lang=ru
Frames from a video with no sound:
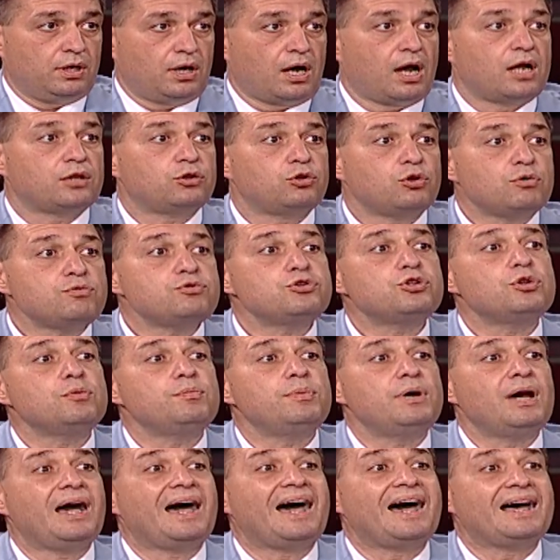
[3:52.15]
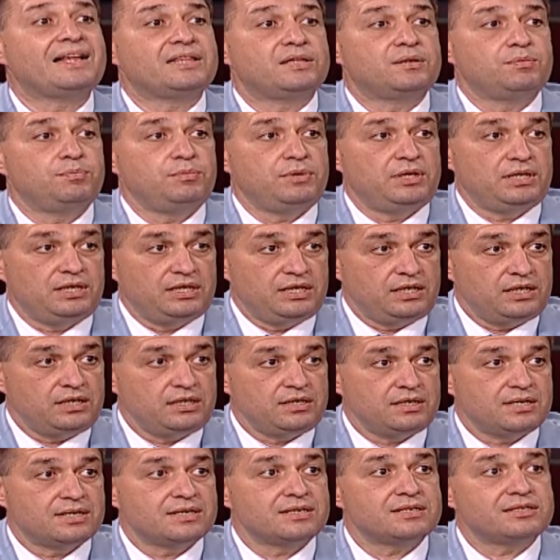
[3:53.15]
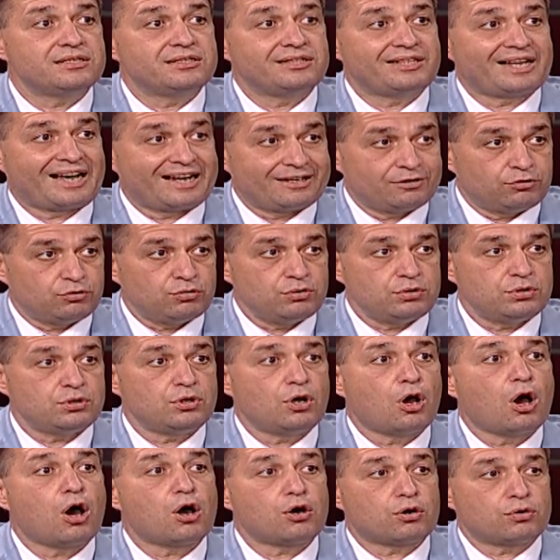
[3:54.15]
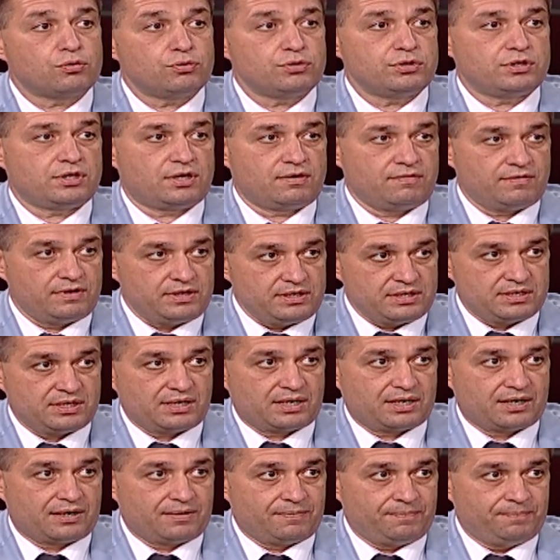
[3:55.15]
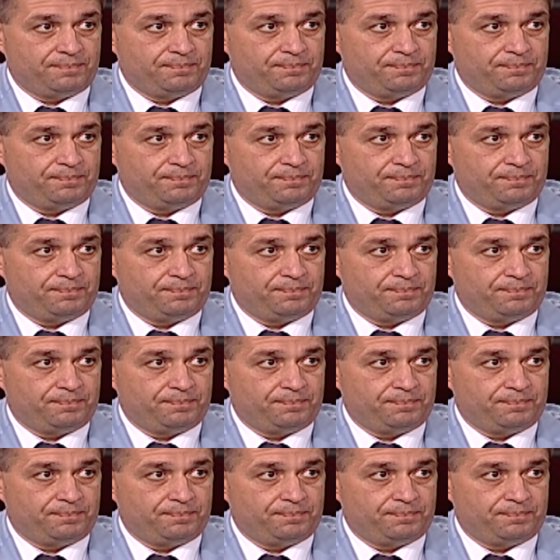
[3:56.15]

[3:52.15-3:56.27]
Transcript: О том, чтобы отменить статус русского языка.